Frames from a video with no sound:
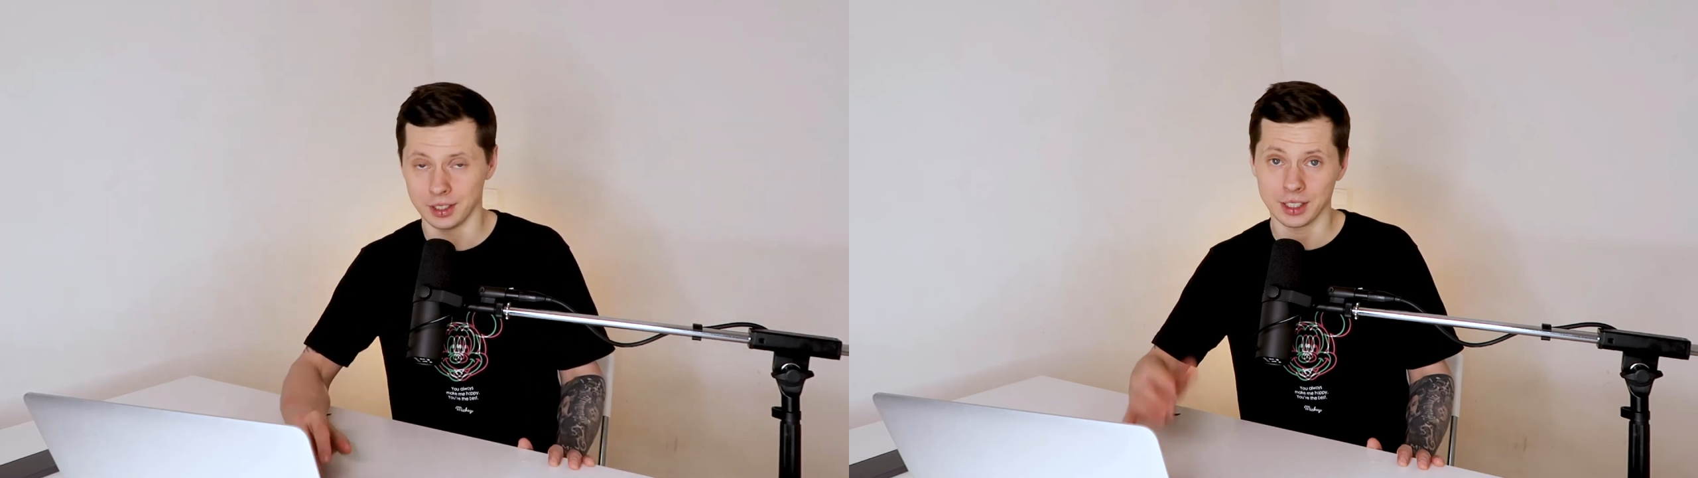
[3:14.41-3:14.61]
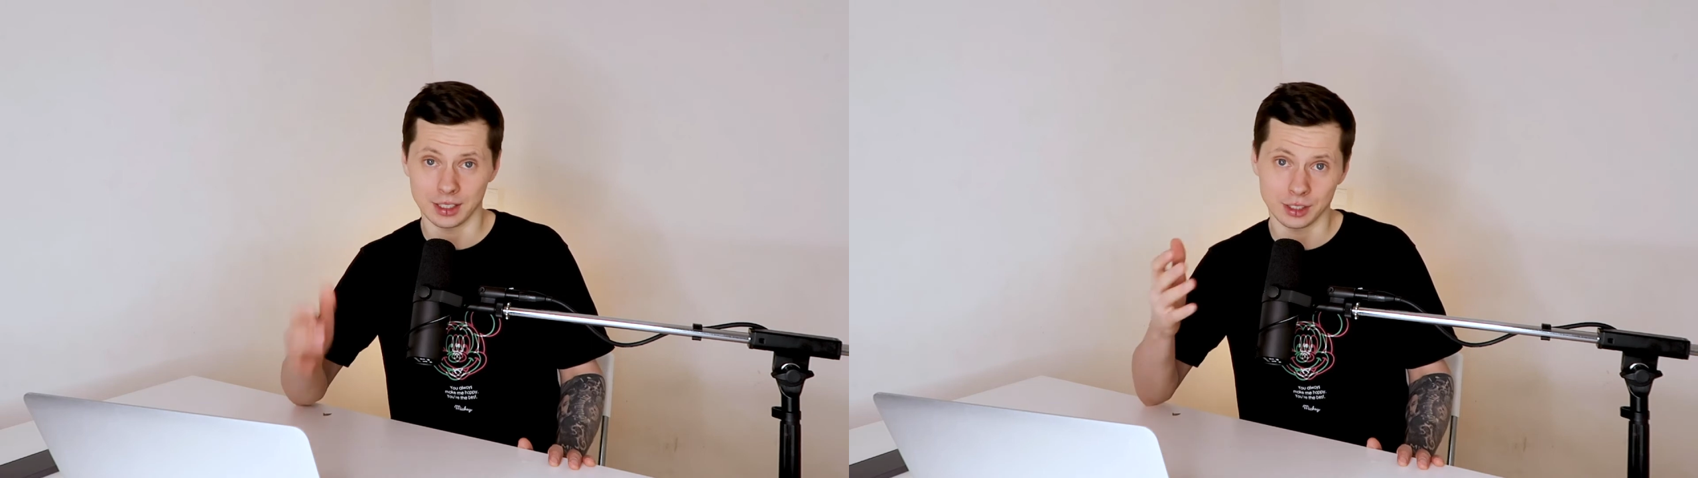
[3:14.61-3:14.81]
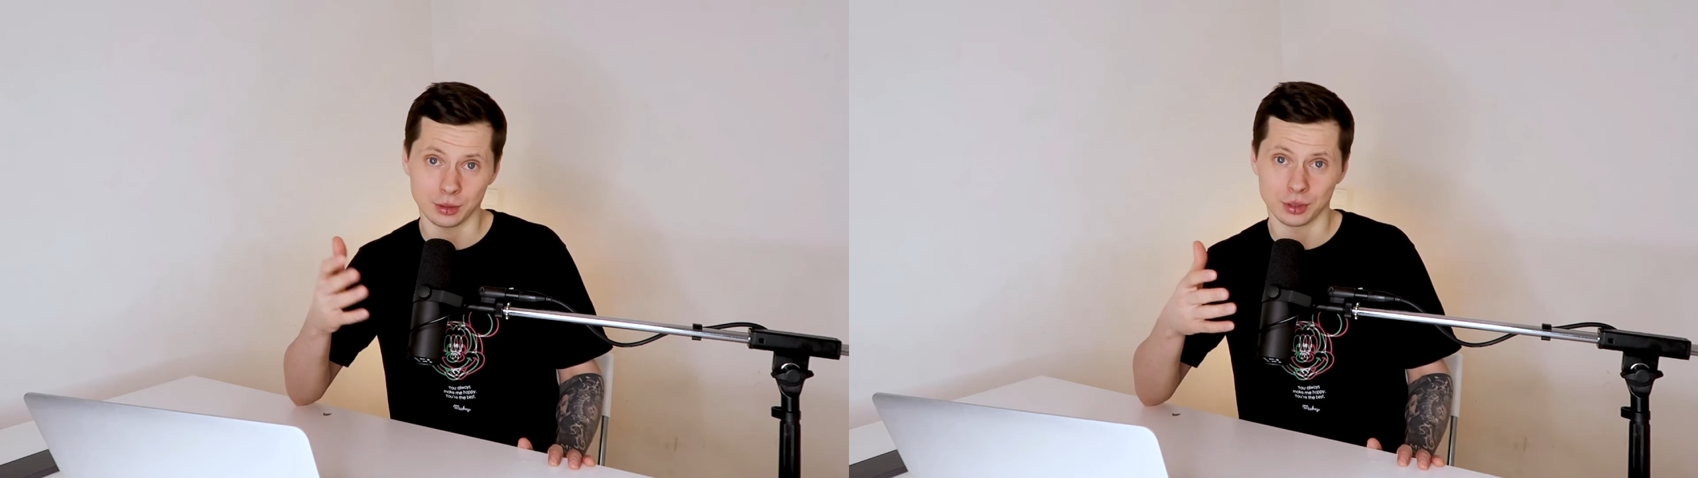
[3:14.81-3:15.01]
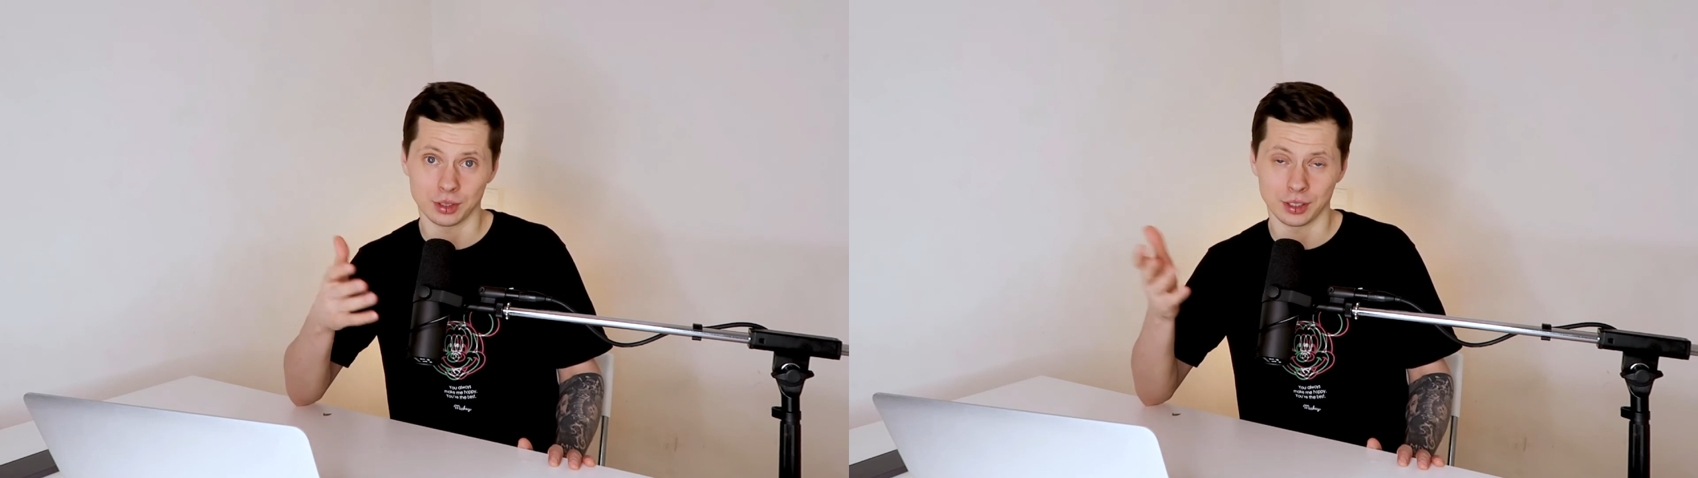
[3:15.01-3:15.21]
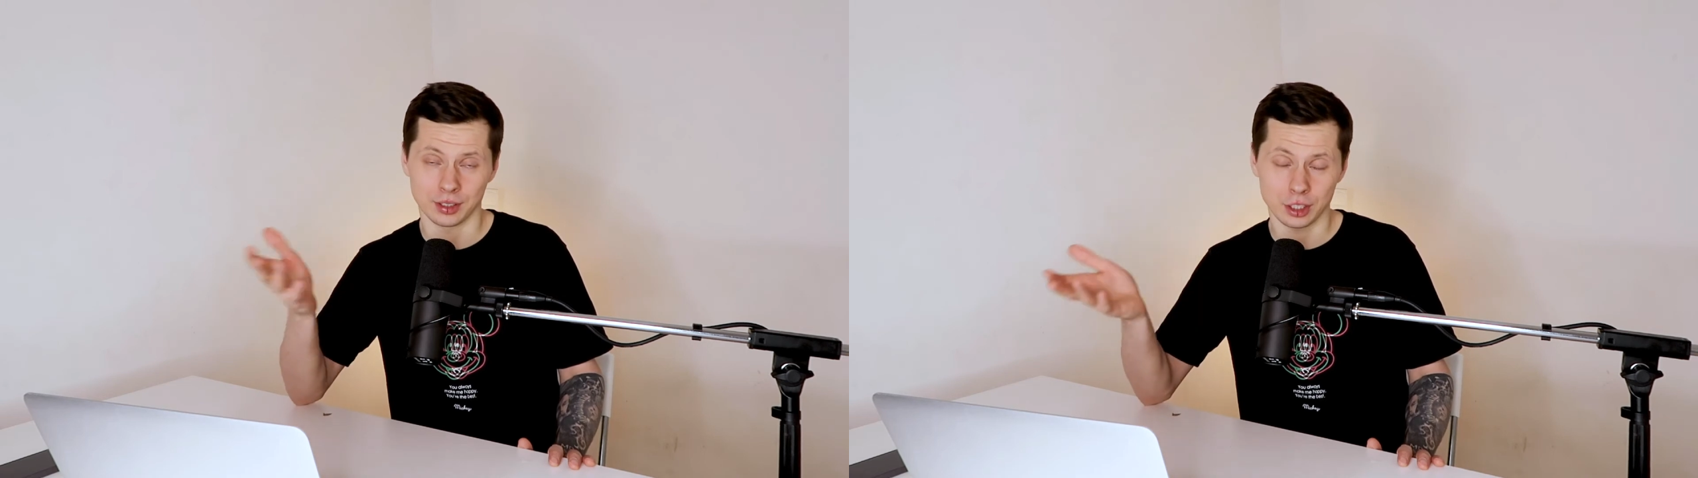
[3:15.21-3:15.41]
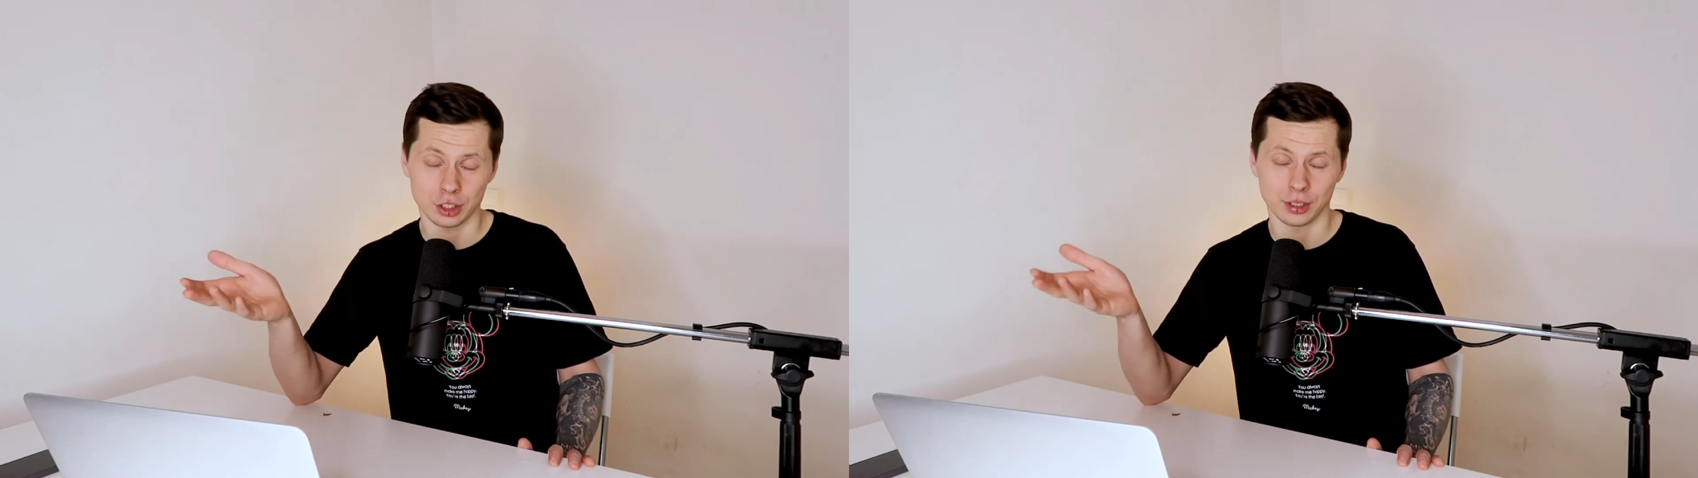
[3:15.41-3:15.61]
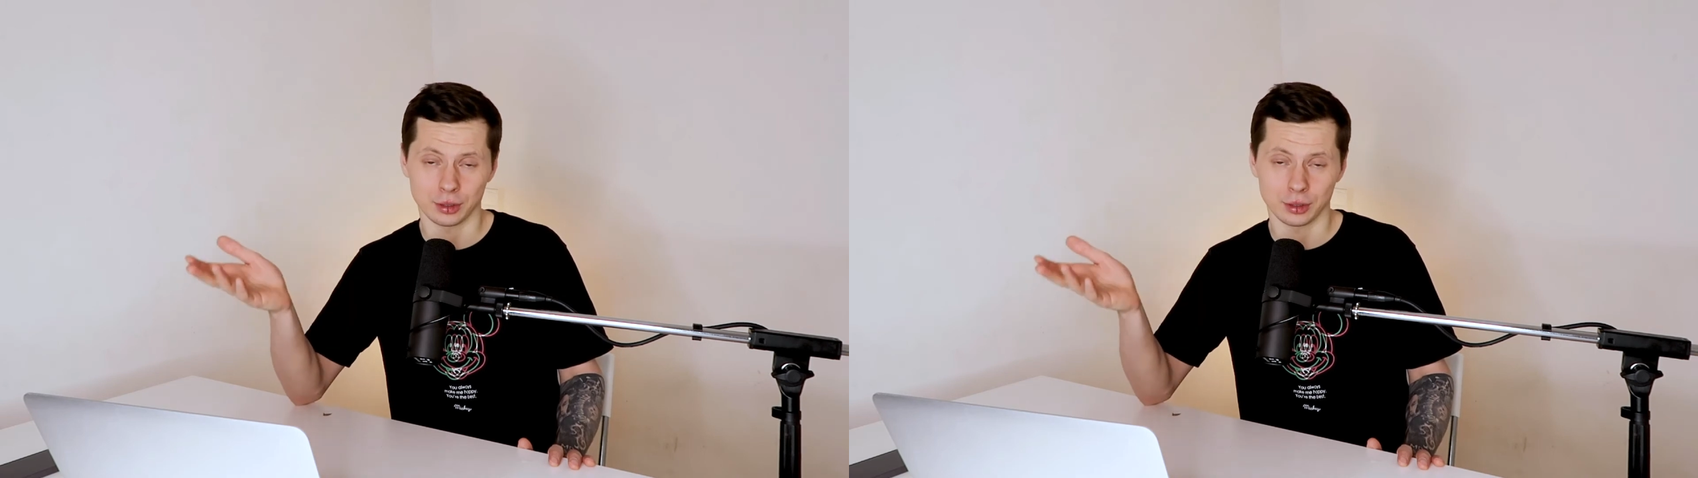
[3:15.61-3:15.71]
И Continuous Integration,